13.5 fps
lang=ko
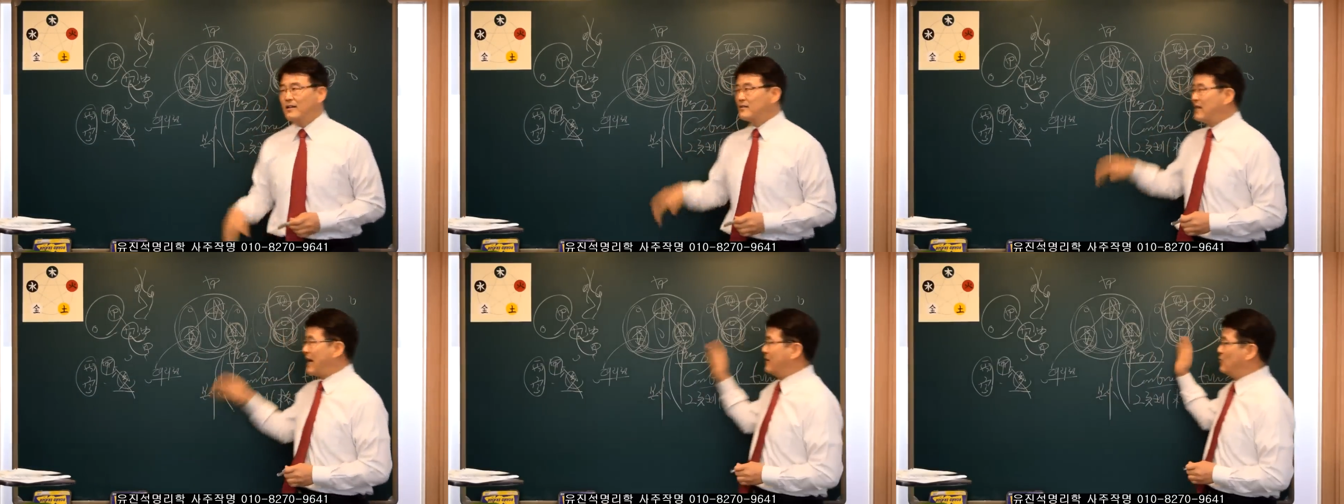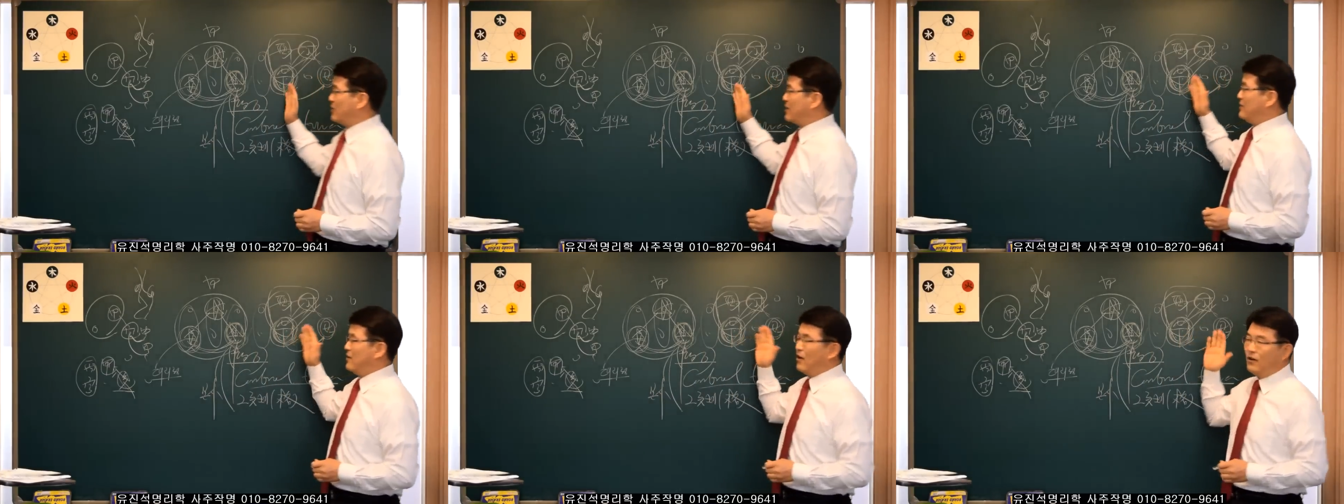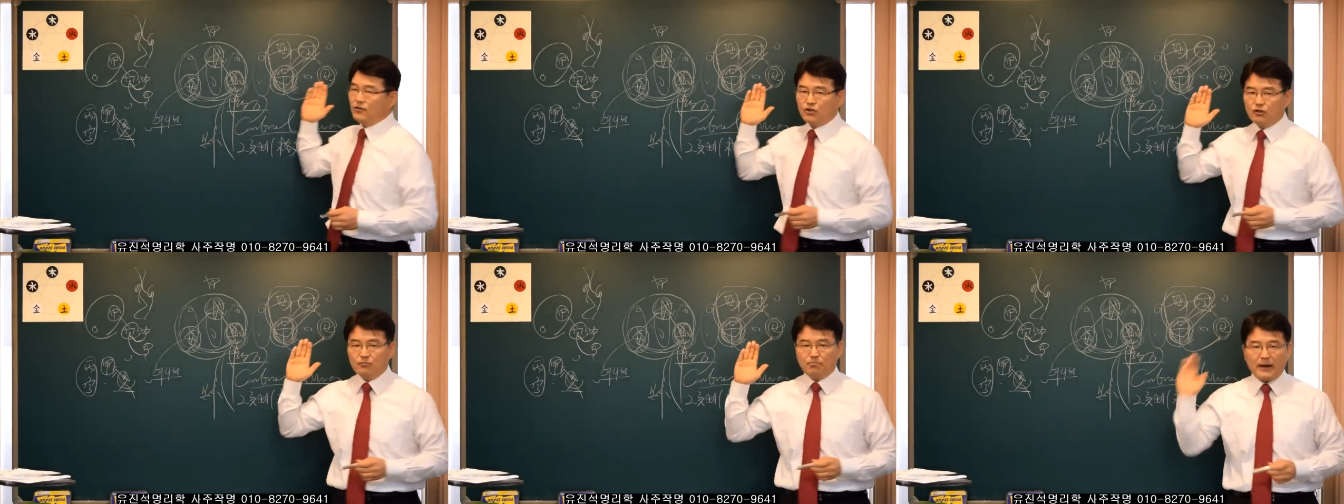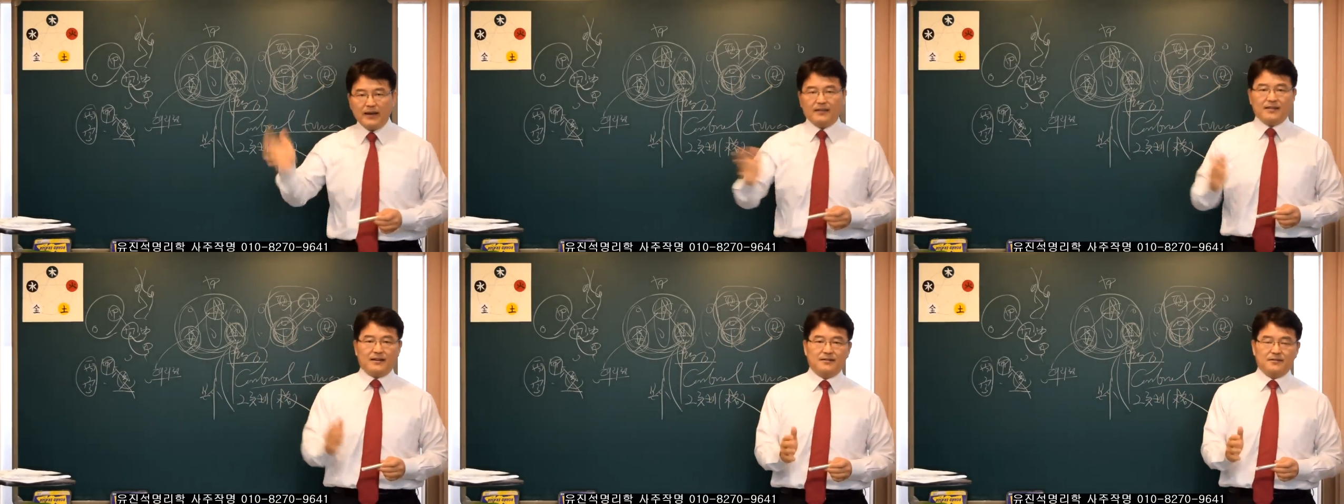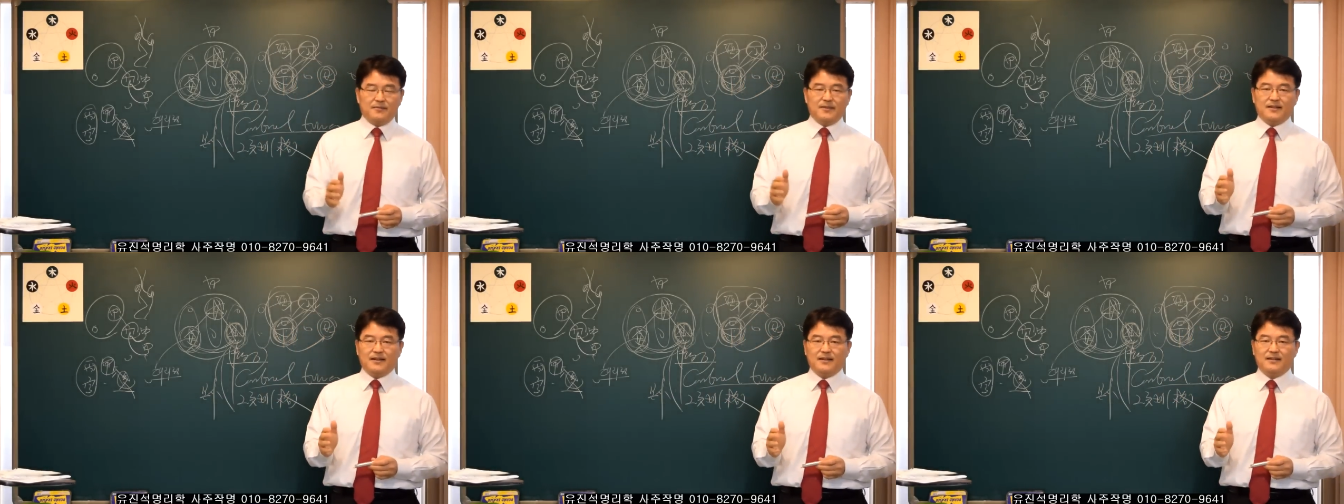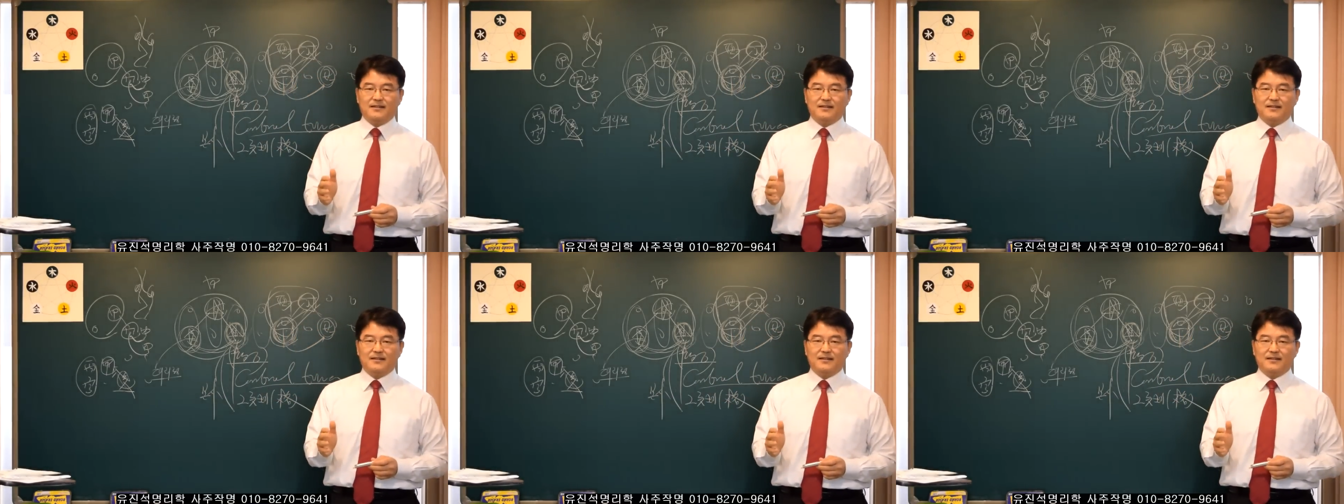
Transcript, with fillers: 사주에서 형충파해다는 겁니다.